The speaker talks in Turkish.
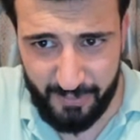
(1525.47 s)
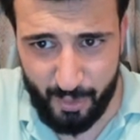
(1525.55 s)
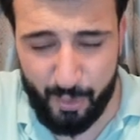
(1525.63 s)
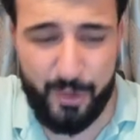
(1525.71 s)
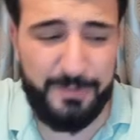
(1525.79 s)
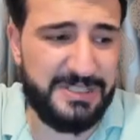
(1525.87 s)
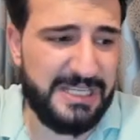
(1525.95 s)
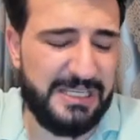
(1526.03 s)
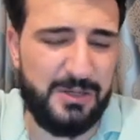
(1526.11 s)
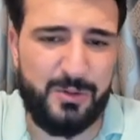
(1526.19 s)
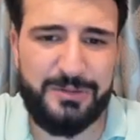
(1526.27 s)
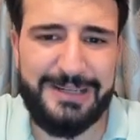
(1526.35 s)

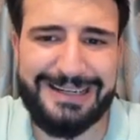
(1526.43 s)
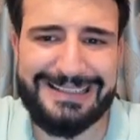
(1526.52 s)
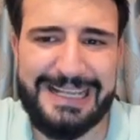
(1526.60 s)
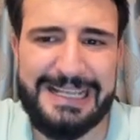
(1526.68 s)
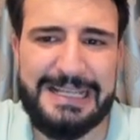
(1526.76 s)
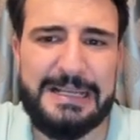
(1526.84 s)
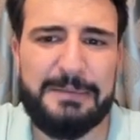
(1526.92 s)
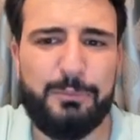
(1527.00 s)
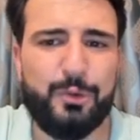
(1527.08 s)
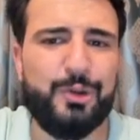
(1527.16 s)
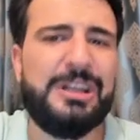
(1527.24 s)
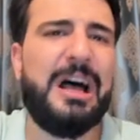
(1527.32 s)
Önümüzdeki günlerde
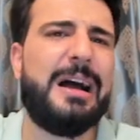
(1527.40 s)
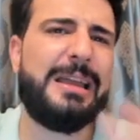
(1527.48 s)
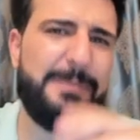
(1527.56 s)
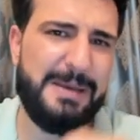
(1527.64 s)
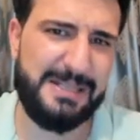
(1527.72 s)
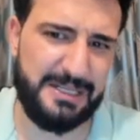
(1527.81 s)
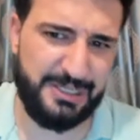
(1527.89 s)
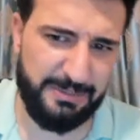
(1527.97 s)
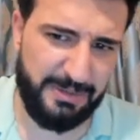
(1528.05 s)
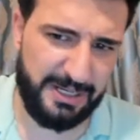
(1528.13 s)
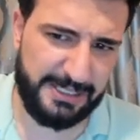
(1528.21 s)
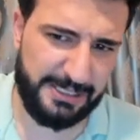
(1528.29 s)
bunu takip
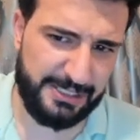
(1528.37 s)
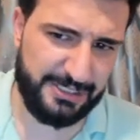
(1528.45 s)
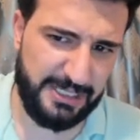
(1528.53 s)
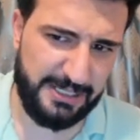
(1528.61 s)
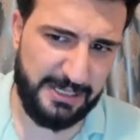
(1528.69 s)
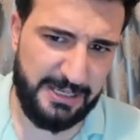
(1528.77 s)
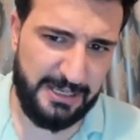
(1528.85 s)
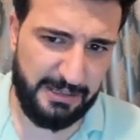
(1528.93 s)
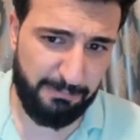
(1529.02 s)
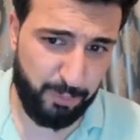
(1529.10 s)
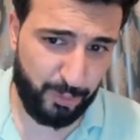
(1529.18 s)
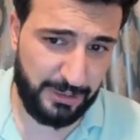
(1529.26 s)
edeceğim arkadaşlar.
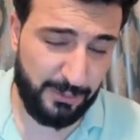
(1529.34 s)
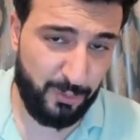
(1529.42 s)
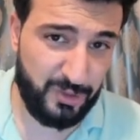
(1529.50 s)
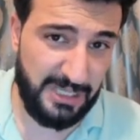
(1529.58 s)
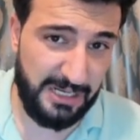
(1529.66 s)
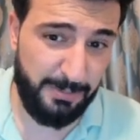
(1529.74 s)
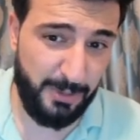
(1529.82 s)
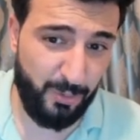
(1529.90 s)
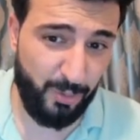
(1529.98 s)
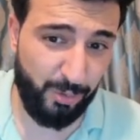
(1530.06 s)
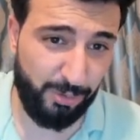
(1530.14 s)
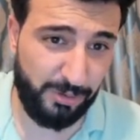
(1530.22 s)
Burada güzel bir
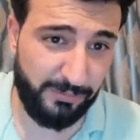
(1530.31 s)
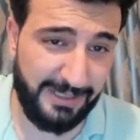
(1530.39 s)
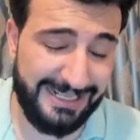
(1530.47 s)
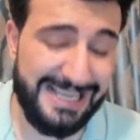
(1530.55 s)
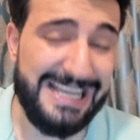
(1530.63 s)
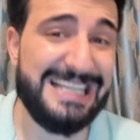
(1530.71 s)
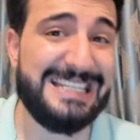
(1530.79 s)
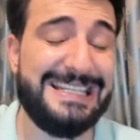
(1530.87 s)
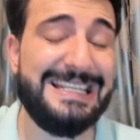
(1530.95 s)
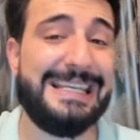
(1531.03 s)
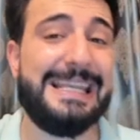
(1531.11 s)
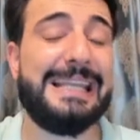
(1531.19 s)
görüntü var.
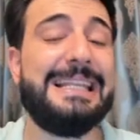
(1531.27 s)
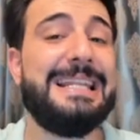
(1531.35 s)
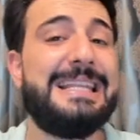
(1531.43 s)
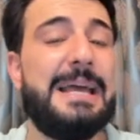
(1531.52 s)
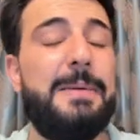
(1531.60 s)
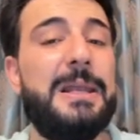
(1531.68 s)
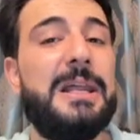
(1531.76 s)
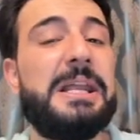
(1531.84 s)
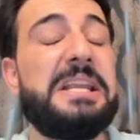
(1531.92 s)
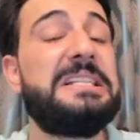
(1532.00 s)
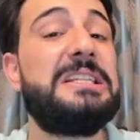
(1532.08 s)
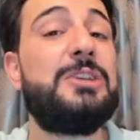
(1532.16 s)
Şirketin temel
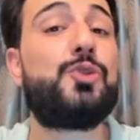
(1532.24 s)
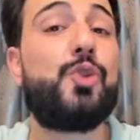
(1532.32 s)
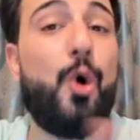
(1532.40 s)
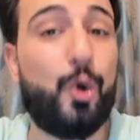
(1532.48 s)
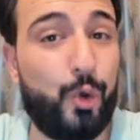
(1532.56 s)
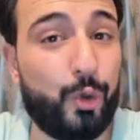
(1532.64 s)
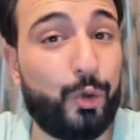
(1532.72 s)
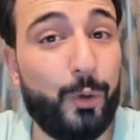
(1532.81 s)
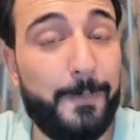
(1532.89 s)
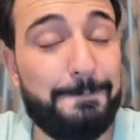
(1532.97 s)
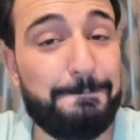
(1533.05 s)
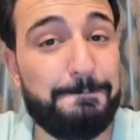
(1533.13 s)
analizi çok kötü.